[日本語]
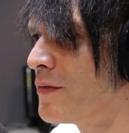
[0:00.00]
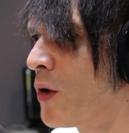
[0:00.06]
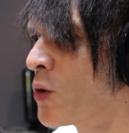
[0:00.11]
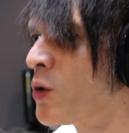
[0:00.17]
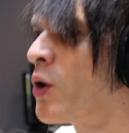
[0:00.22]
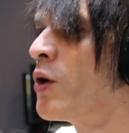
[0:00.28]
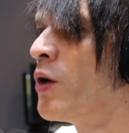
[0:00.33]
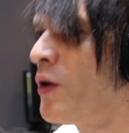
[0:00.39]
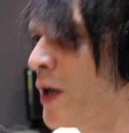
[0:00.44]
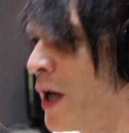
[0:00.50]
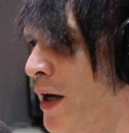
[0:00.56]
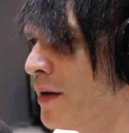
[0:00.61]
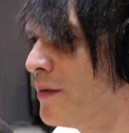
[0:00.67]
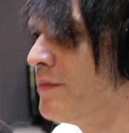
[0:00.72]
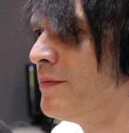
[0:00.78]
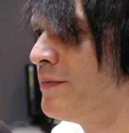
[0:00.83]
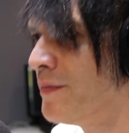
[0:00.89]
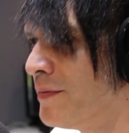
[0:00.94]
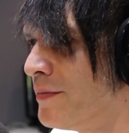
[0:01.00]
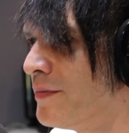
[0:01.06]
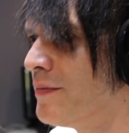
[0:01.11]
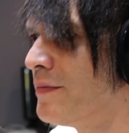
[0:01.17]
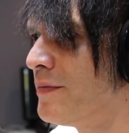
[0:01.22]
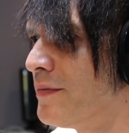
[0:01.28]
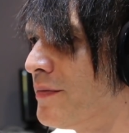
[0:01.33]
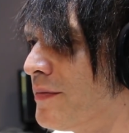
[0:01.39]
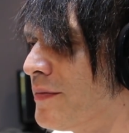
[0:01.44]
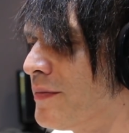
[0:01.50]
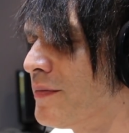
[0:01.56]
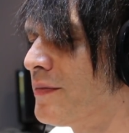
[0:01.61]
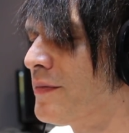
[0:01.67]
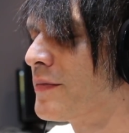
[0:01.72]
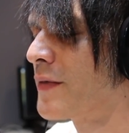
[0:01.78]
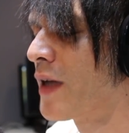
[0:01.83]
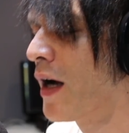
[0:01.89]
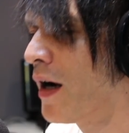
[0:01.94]
うん、そういう話をね、ね、したんで
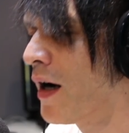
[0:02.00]
すけど、